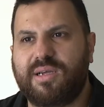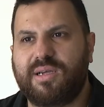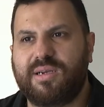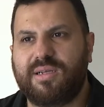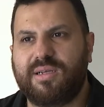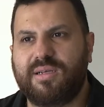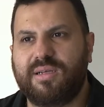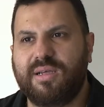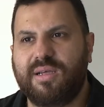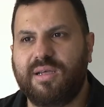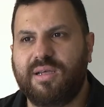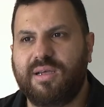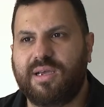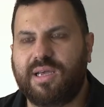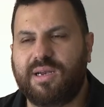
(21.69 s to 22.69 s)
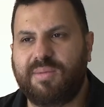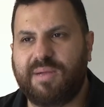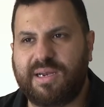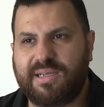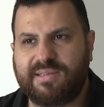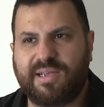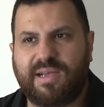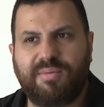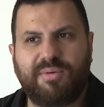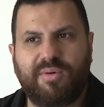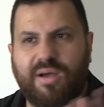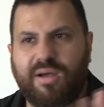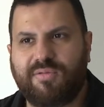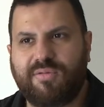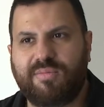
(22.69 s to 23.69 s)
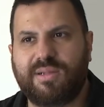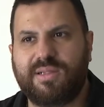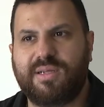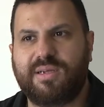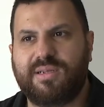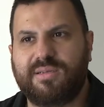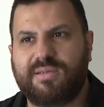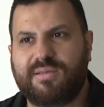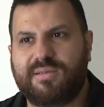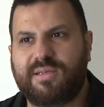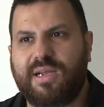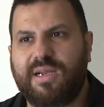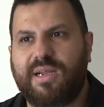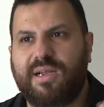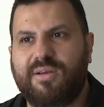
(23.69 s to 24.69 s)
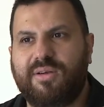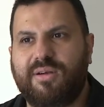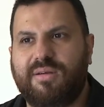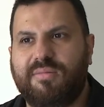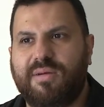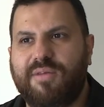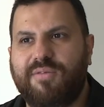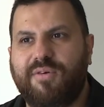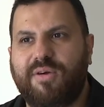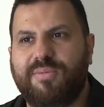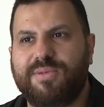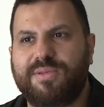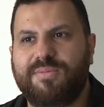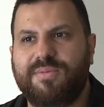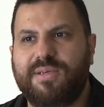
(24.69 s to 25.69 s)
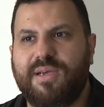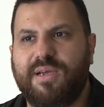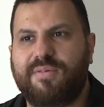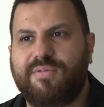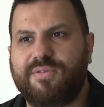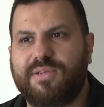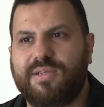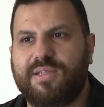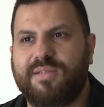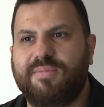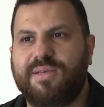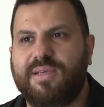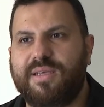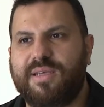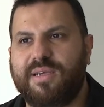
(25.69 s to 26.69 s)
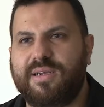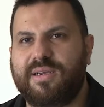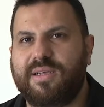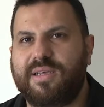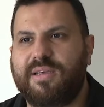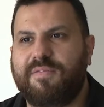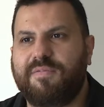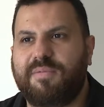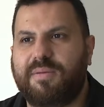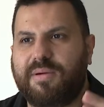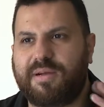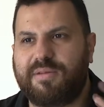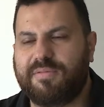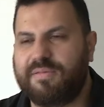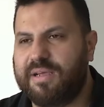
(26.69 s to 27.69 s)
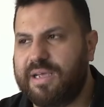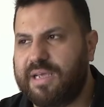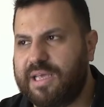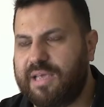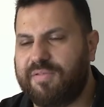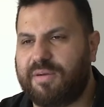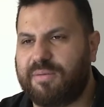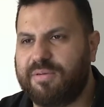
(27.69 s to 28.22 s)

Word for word: يعني كرمال إصابة وقفوا مدارس هلا اليوم 1500 1600 يعني كيف ما بعرف كيف عم